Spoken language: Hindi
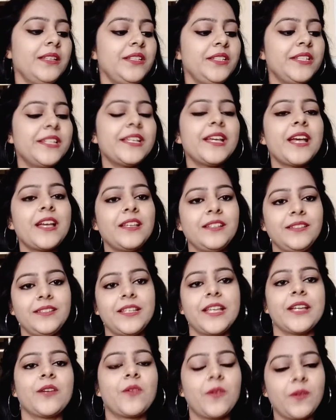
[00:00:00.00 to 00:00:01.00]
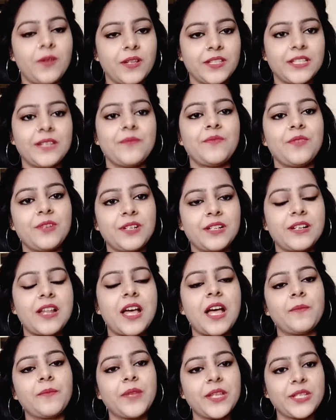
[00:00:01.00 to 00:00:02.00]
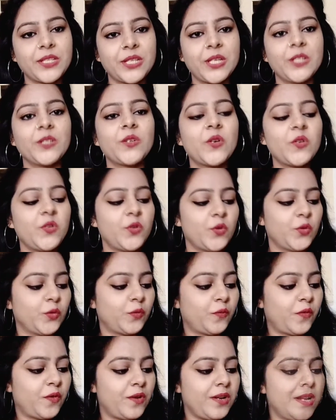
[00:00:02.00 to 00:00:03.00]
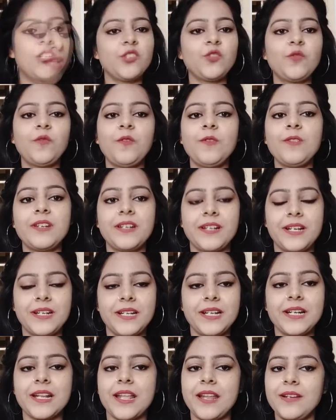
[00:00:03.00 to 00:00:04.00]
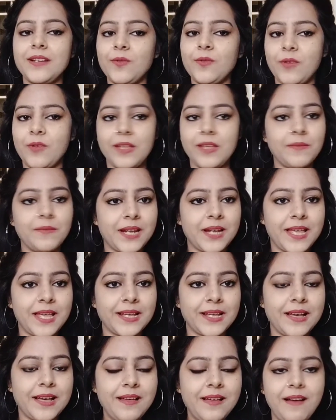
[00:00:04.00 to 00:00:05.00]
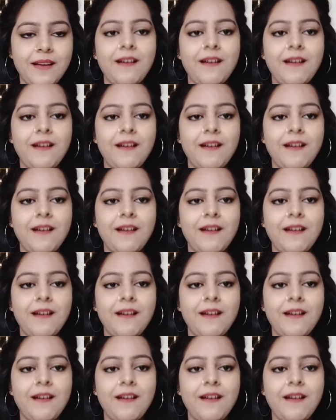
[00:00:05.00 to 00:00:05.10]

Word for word: ये ये कोलेजन बिल्डर आपके स्किन को यूथफुल यूथफुल रेडियंट एंड ग्लोइंग बनाएगा